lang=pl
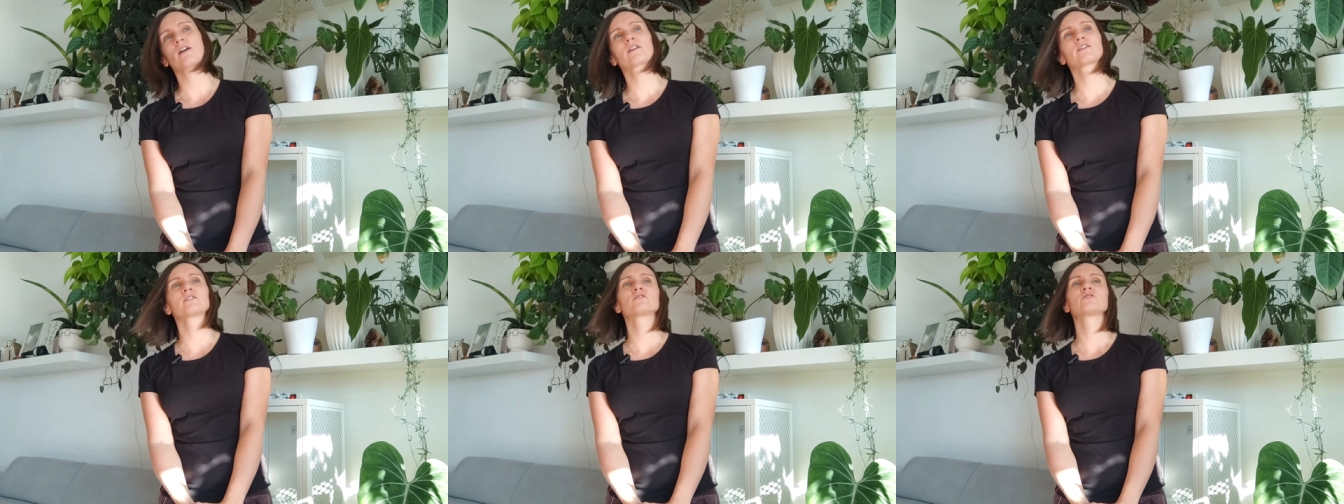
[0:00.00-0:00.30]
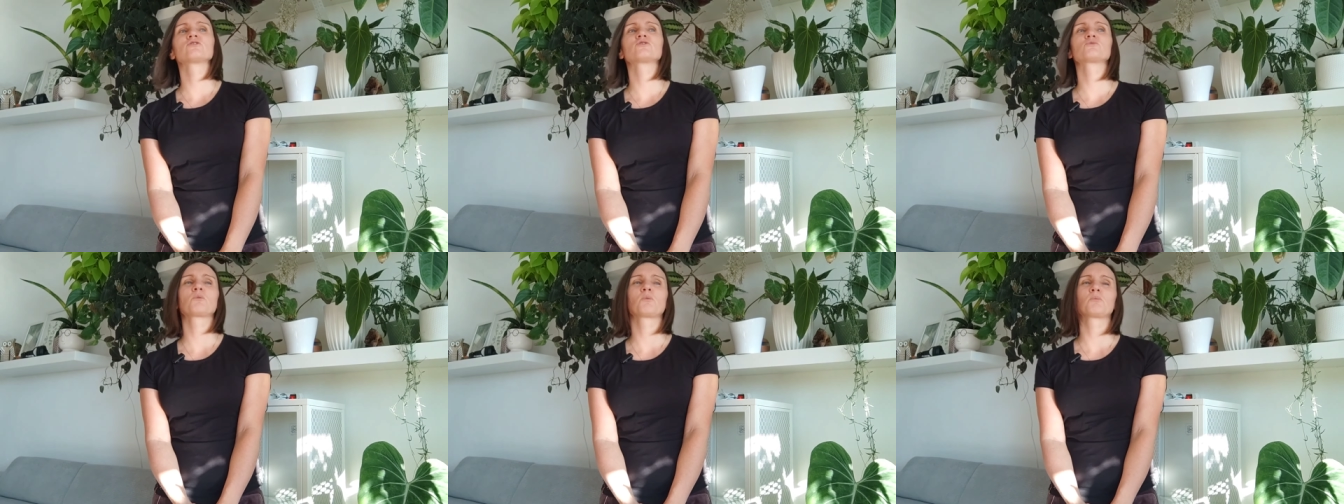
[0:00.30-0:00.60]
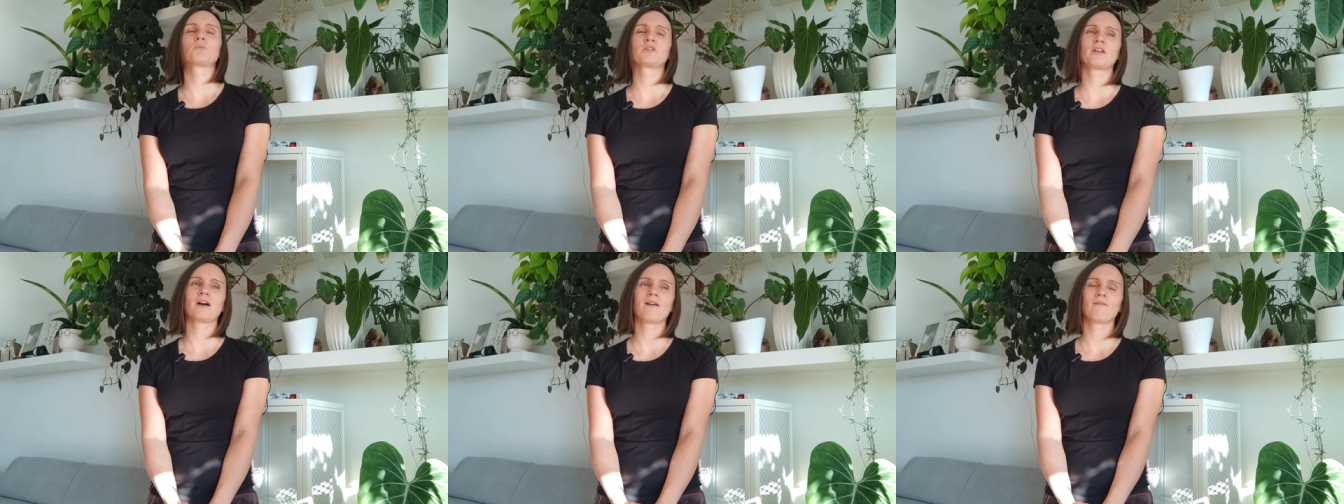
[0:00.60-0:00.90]
Ja kiedyś
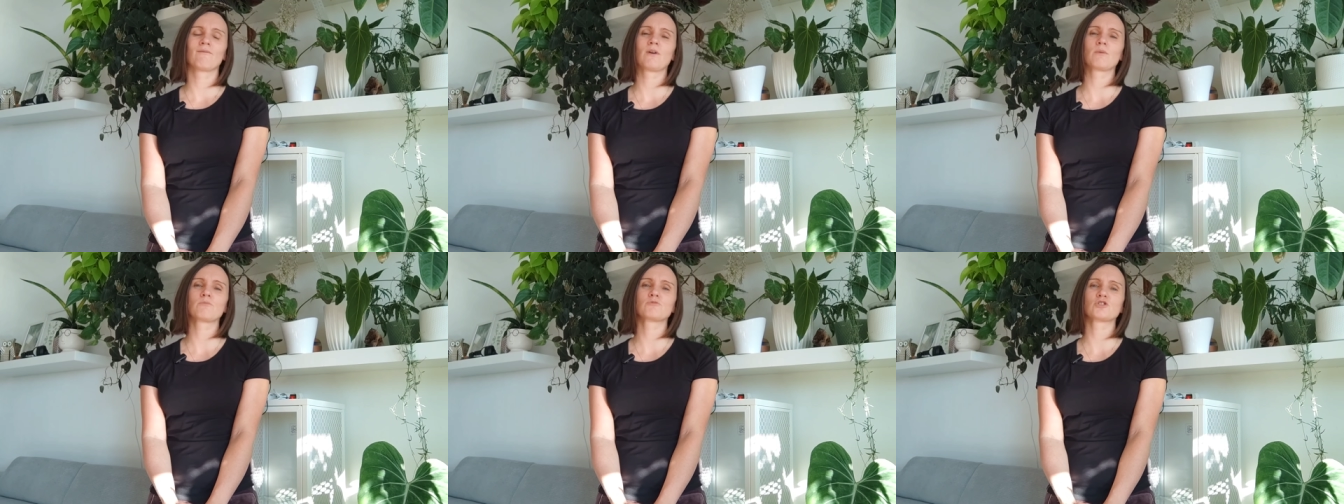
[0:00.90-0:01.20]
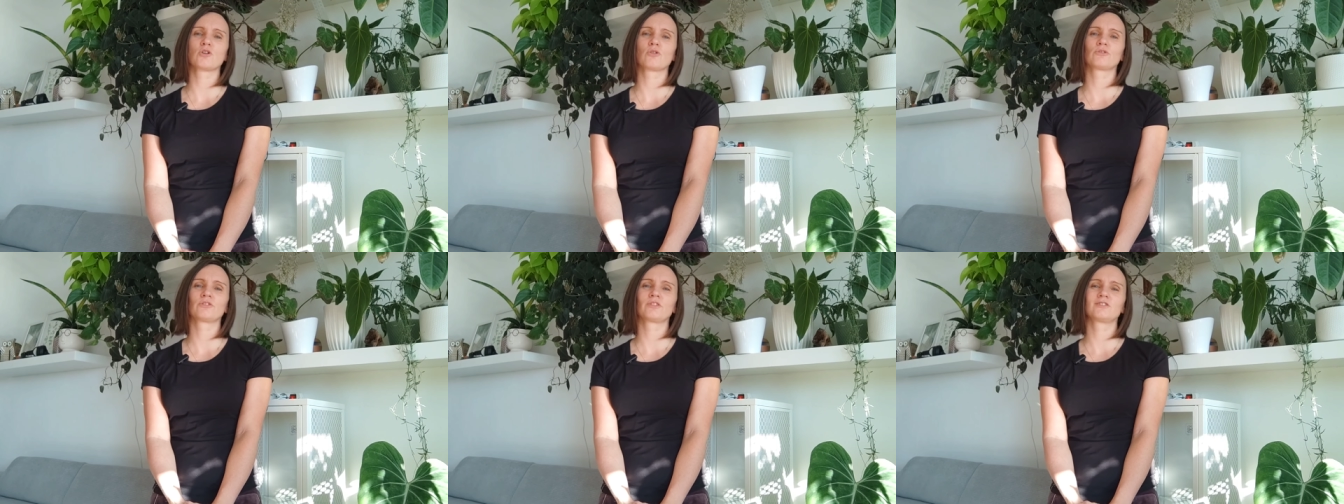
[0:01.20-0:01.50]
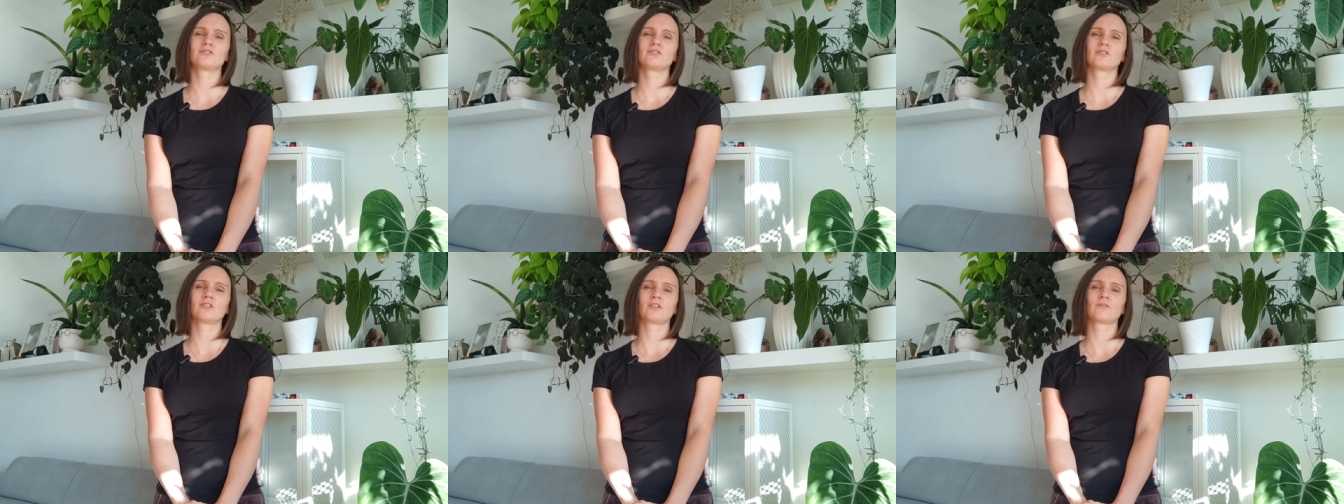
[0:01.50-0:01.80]
wspominałam Wam, że
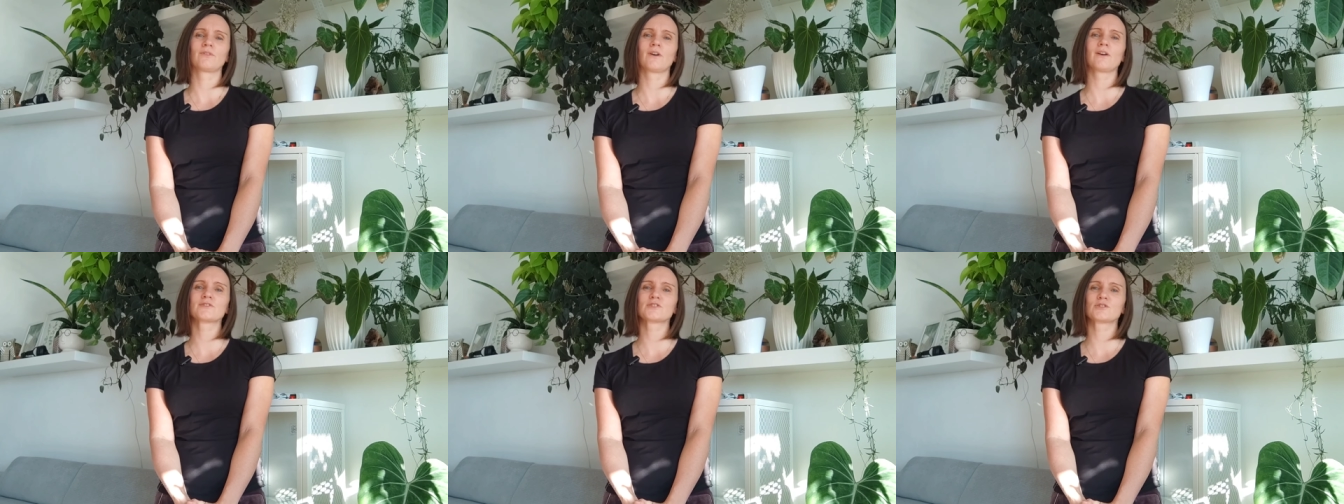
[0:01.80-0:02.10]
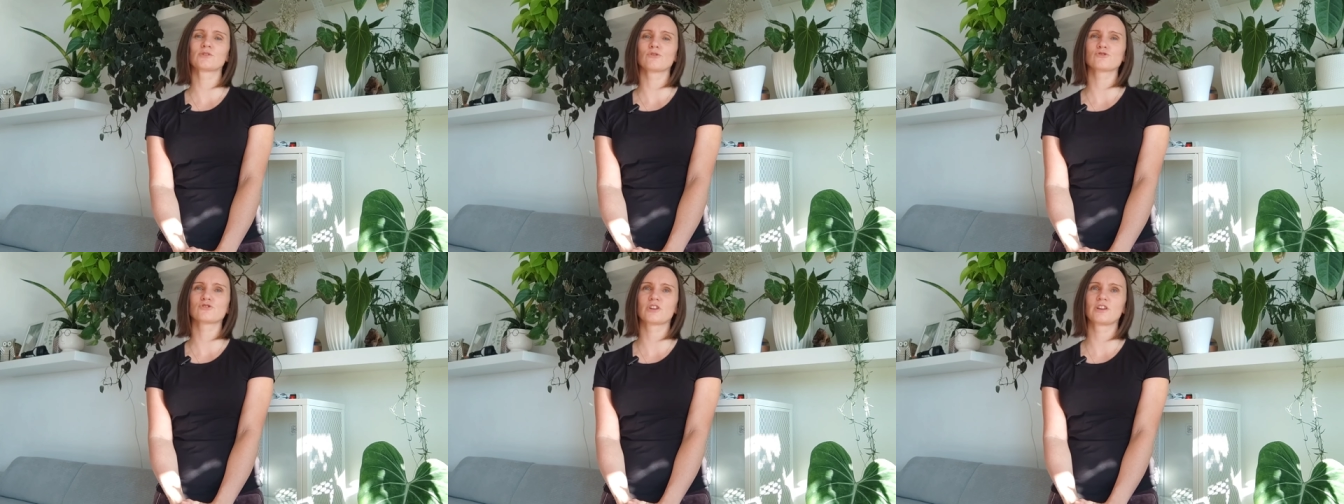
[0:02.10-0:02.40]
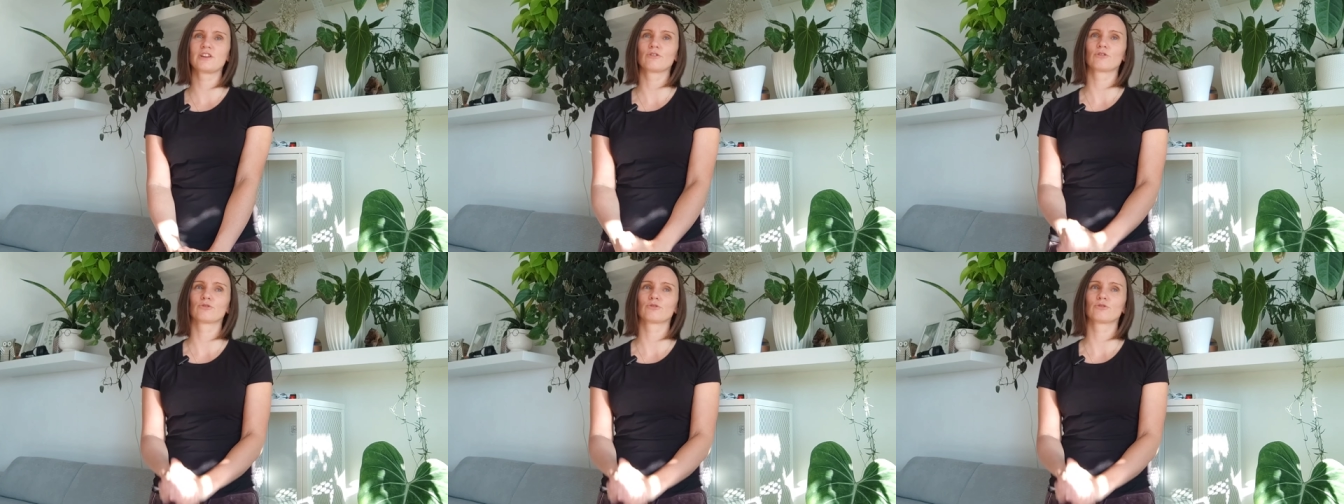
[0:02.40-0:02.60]
ona idzie na dwa wstążki,